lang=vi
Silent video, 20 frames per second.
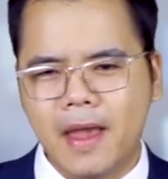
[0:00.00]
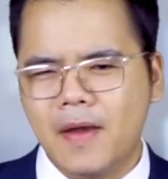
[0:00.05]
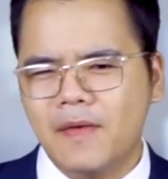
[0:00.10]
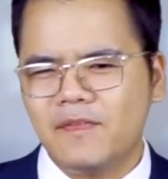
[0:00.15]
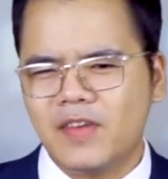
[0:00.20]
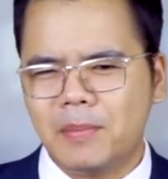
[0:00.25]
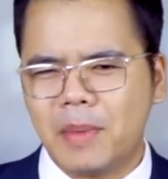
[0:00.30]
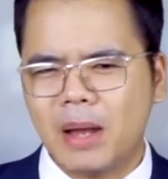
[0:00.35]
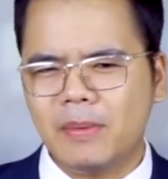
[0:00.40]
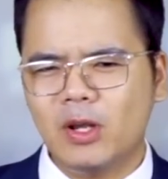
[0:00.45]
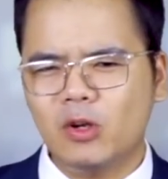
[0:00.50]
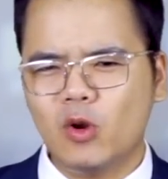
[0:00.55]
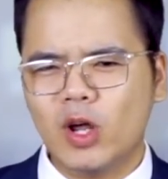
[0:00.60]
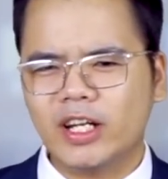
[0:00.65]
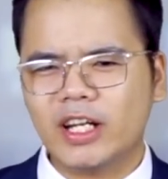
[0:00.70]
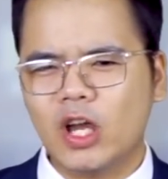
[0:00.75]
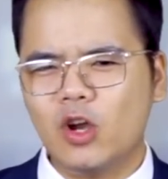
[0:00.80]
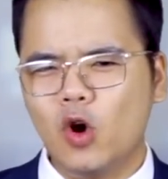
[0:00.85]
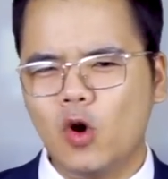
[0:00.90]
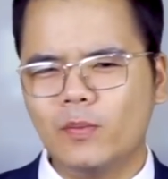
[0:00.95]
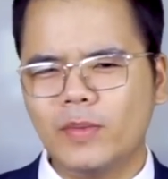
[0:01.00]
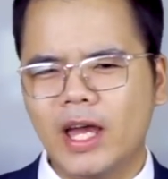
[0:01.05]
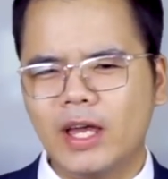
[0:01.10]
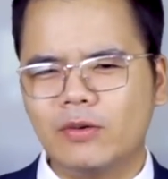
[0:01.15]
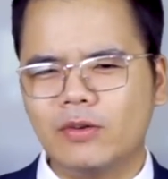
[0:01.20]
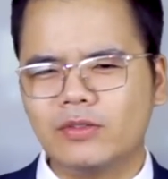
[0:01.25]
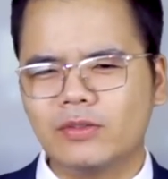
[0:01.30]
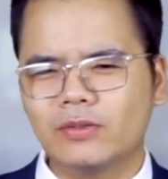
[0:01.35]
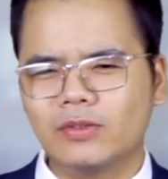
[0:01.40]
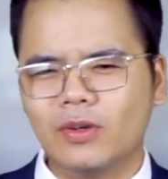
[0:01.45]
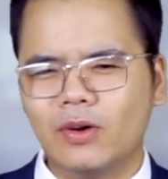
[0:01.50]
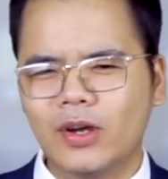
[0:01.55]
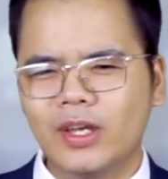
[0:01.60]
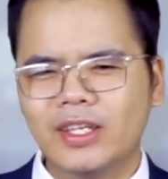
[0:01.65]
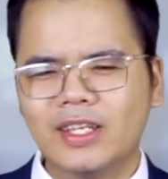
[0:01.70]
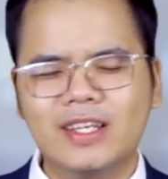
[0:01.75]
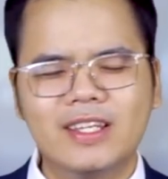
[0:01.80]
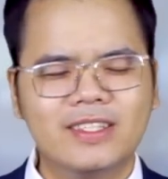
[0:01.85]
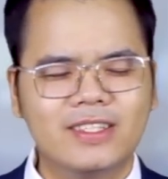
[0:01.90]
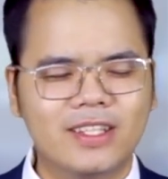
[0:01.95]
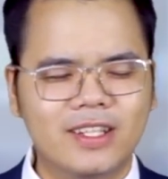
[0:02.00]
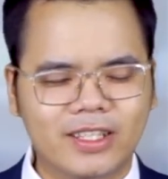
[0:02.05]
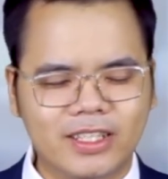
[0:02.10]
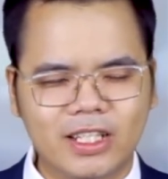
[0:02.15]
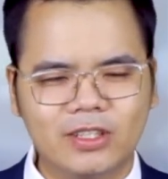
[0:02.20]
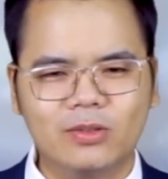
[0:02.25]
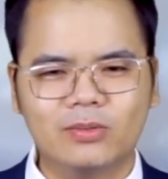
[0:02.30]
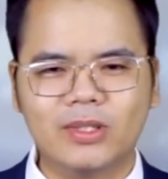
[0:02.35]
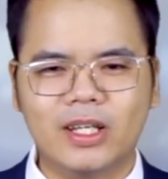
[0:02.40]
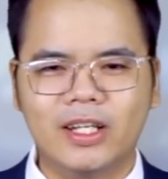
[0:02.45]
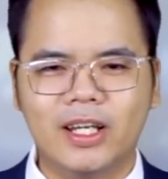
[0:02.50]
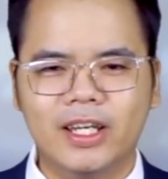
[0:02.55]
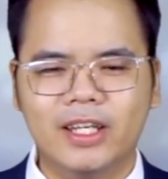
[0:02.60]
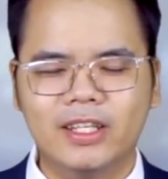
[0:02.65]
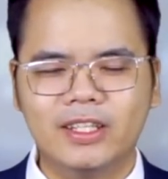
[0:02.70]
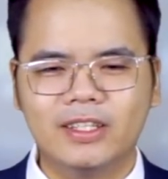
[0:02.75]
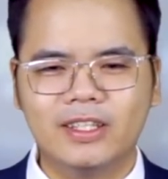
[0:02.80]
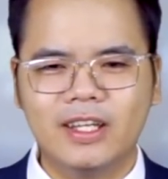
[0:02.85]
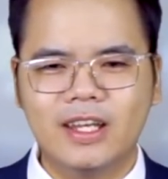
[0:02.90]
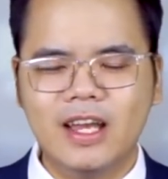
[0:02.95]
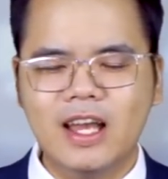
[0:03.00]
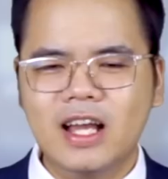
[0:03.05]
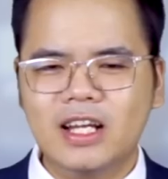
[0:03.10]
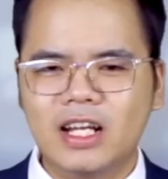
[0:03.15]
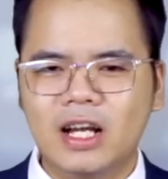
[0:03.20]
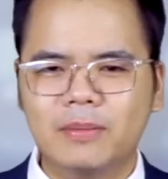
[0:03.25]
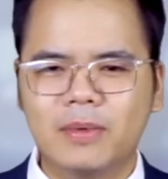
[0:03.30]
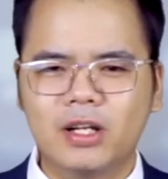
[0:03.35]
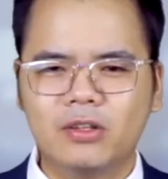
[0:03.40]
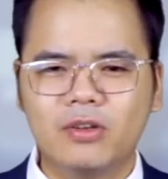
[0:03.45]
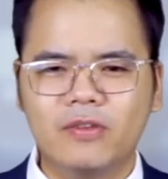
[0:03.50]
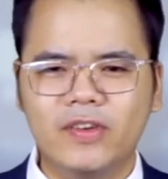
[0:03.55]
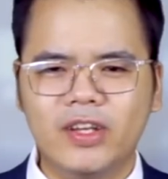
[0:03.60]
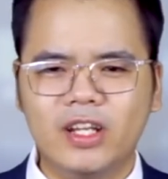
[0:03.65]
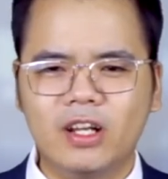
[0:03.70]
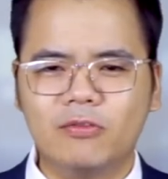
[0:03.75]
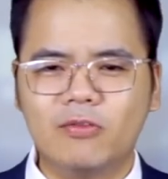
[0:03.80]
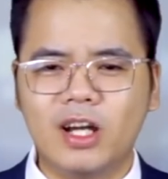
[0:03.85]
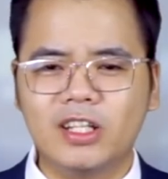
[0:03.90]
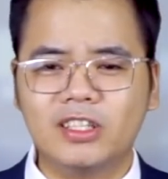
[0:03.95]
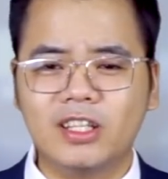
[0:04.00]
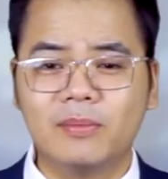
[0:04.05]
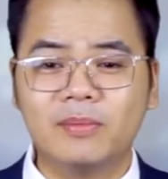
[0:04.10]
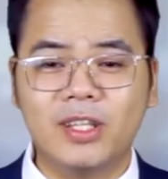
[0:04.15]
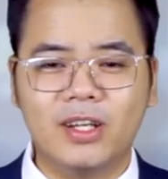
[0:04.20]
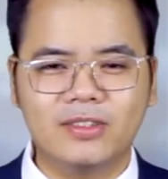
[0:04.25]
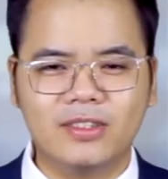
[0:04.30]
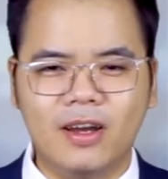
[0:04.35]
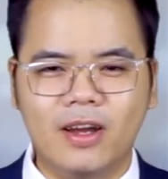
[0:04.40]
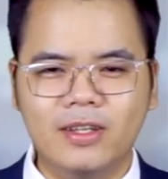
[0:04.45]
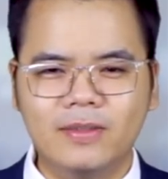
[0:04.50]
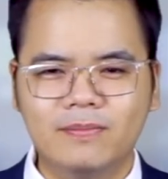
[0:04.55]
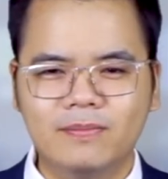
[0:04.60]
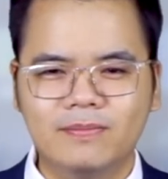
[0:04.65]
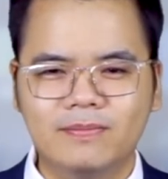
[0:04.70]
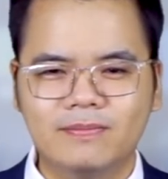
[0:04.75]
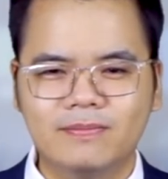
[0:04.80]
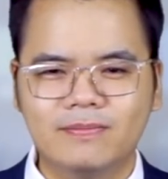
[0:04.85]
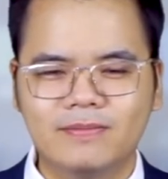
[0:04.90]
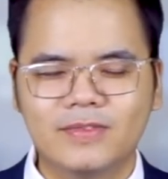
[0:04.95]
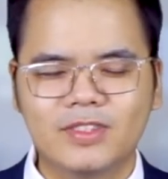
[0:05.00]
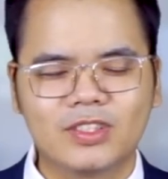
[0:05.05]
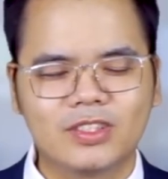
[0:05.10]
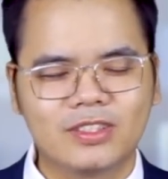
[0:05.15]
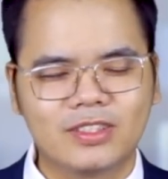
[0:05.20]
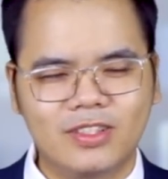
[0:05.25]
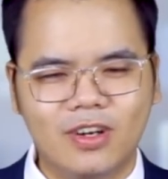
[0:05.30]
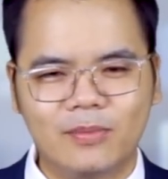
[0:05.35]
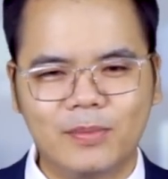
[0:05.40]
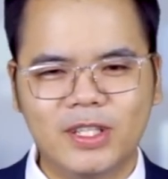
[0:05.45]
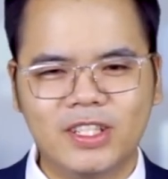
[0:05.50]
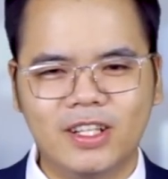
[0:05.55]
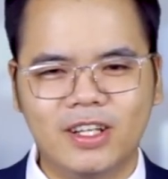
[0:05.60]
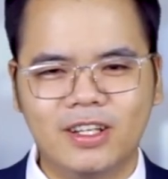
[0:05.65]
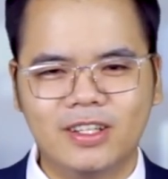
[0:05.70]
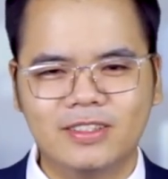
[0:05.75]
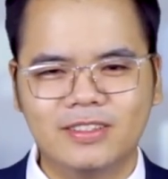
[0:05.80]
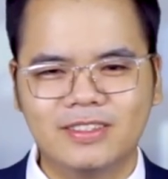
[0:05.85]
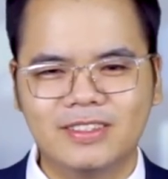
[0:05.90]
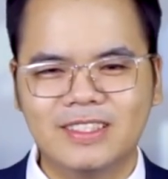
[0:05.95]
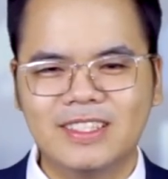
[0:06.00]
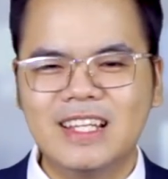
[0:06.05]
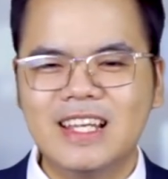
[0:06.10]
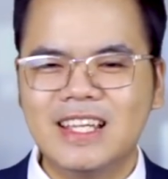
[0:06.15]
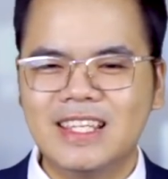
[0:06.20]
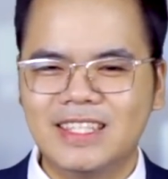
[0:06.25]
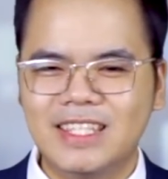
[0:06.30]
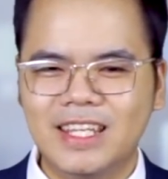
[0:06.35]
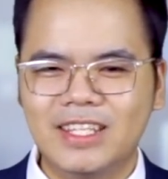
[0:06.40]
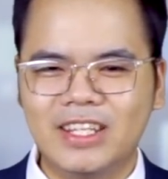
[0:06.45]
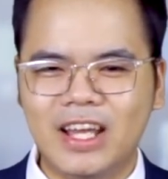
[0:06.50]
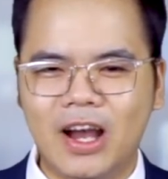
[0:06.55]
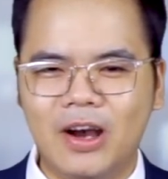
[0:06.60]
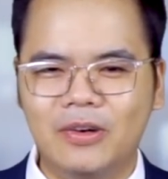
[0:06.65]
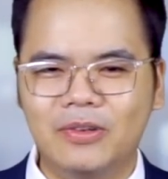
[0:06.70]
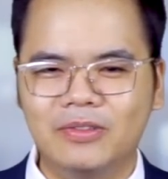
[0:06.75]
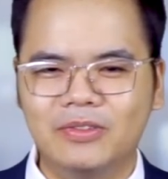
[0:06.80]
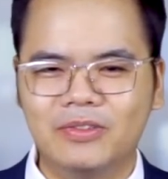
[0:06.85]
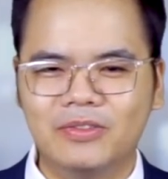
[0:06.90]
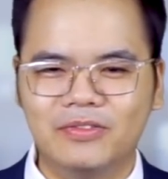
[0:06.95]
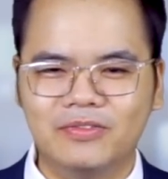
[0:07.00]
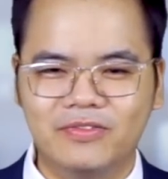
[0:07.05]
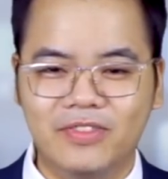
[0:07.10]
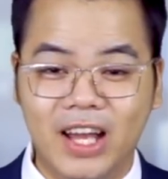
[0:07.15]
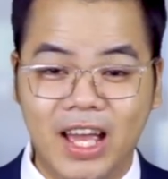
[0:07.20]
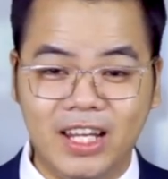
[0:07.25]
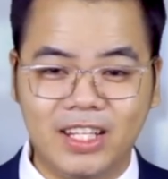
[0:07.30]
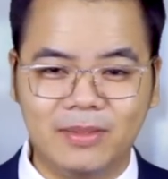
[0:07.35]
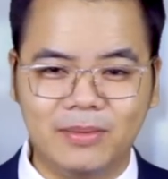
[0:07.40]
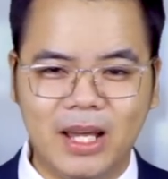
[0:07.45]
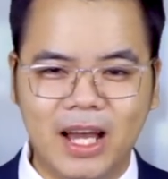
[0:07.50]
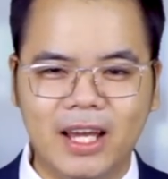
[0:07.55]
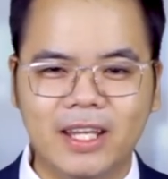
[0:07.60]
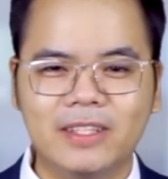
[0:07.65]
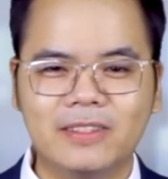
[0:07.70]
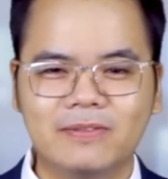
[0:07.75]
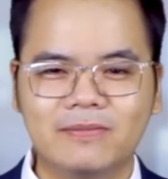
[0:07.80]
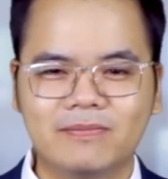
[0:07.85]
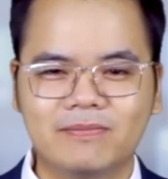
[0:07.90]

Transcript: Và bài bình luận ngày hôm nay của chúng tôi xin được kết thúc tại đây. Cảm ơn quý vị đã quan tâm theo dõi. Còn bây giờ, xin chào và hẹn gặp lại.